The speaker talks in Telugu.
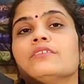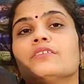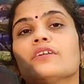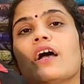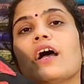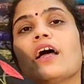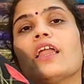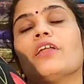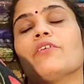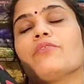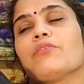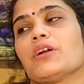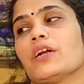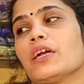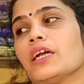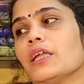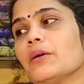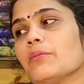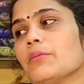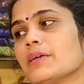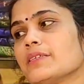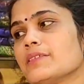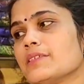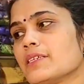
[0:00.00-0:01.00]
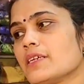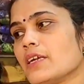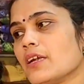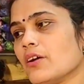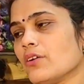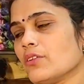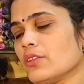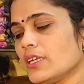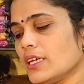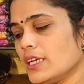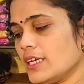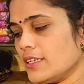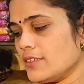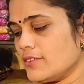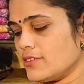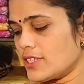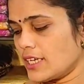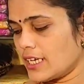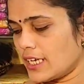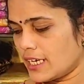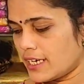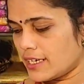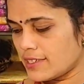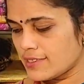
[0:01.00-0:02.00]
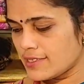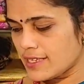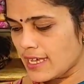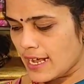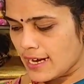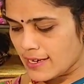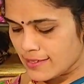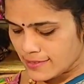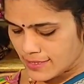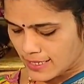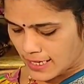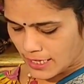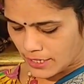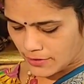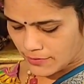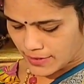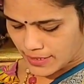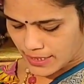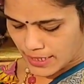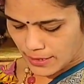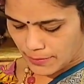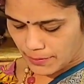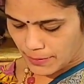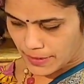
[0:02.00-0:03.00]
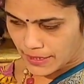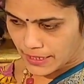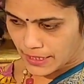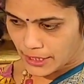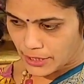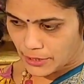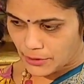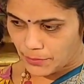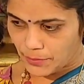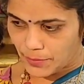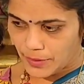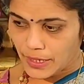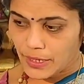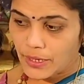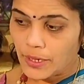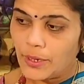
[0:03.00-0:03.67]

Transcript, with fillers: చాలా ఫ్రెండ్లీ బడ్జెట్ లో ఉందండి చక్కటి సారీస్ ఏడు వందల పదిహేడు